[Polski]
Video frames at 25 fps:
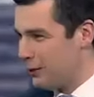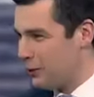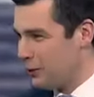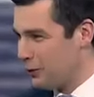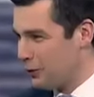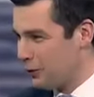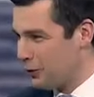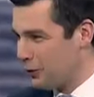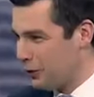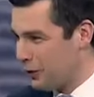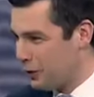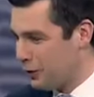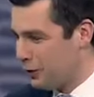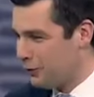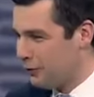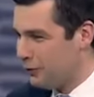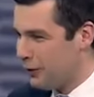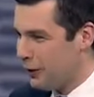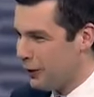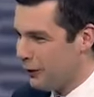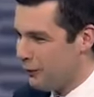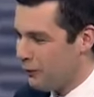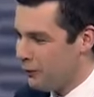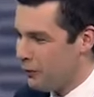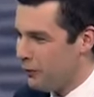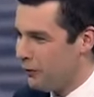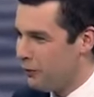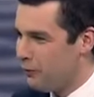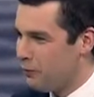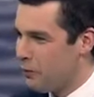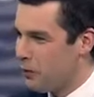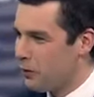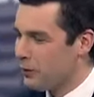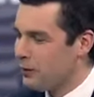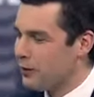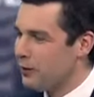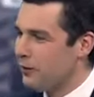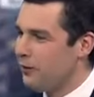na to, co dzieje się w tej chwili w
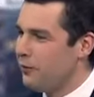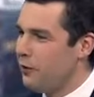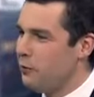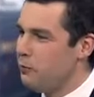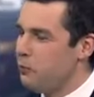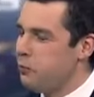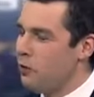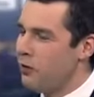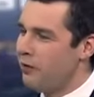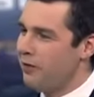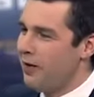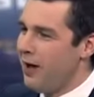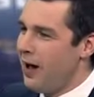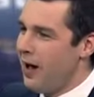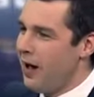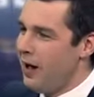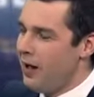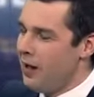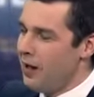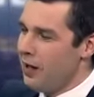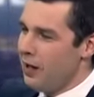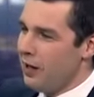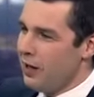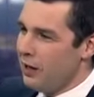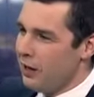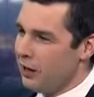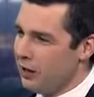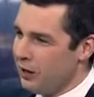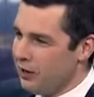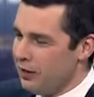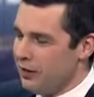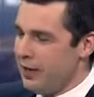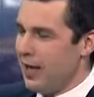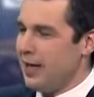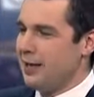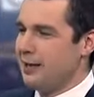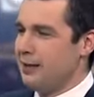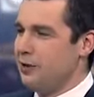Polsce, wypływa
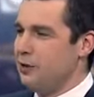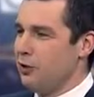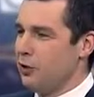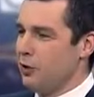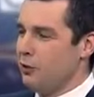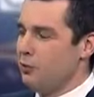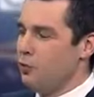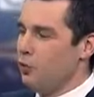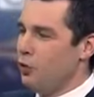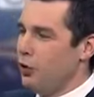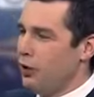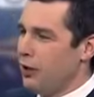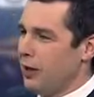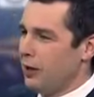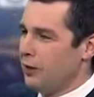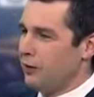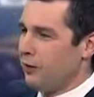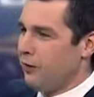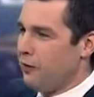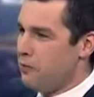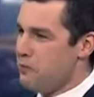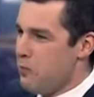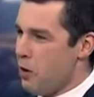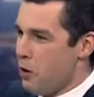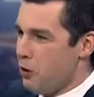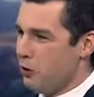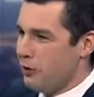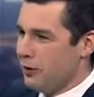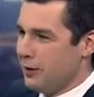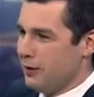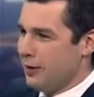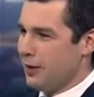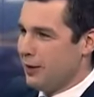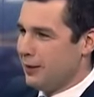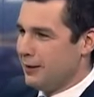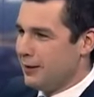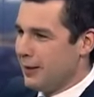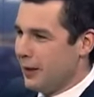jasny komunikat. W
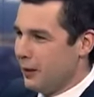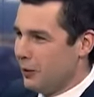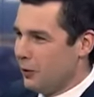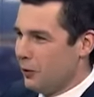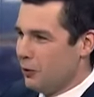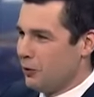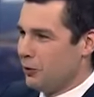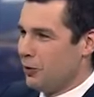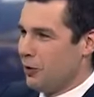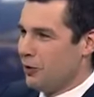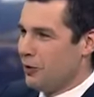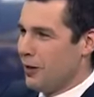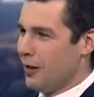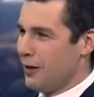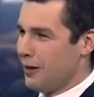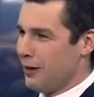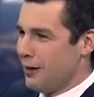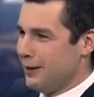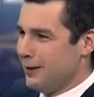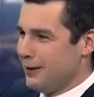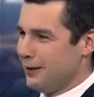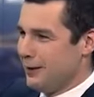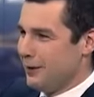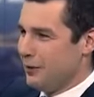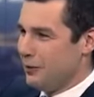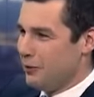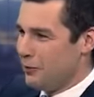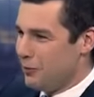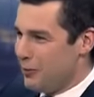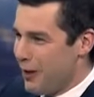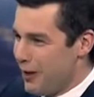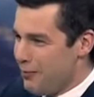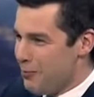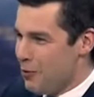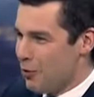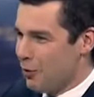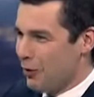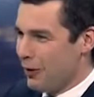Polsce zagrożona jest
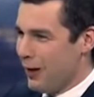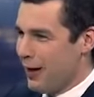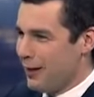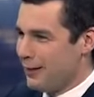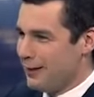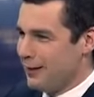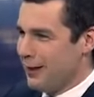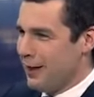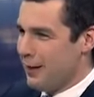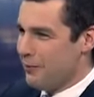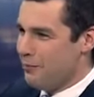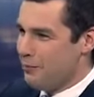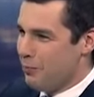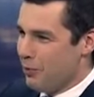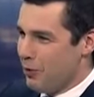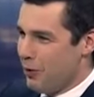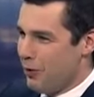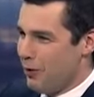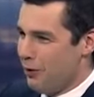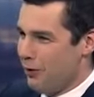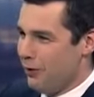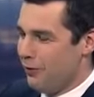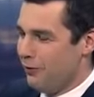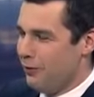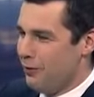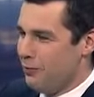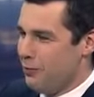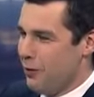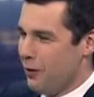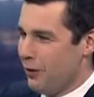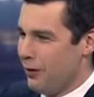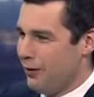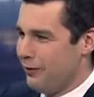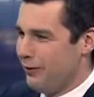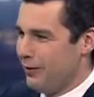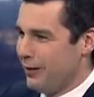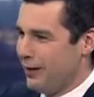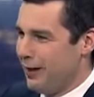demokracja, bo wybory